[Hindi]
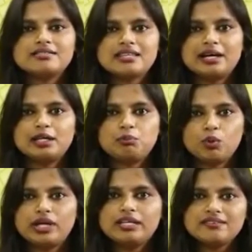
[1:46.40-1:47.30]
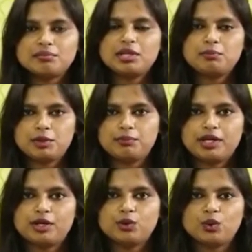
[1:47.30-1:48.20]
सारे पॉइंट्स मेरे
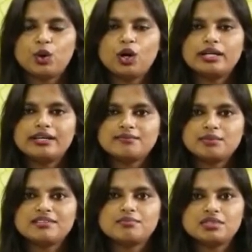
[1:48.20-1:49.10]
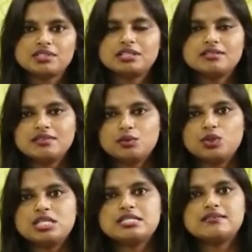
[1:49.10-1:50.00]
प्रिपेयर हों और इसमें सबसे ज़्यादा
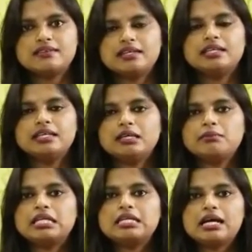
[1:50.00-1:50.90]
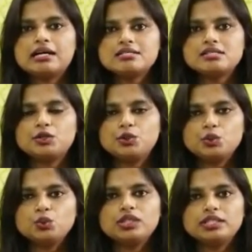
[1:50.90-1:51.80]
ज़रूरी चीज़ ये थी कि मैंने लास्ट
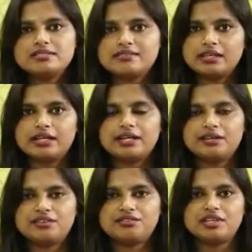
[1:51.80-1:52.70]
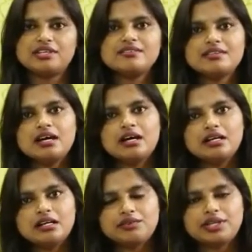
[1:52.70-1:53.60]
टू ईयर्स के करेंट अफेयर्स
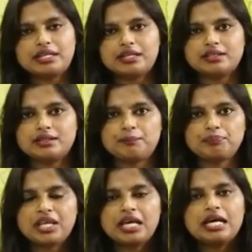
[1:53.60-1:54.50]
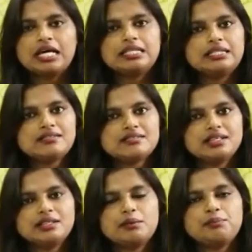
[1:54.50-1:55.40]
कवर किए थे
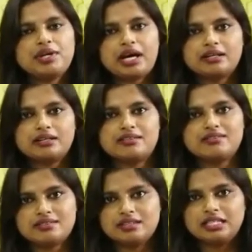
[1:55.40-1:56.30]
तीसरा था प्रैक्टिस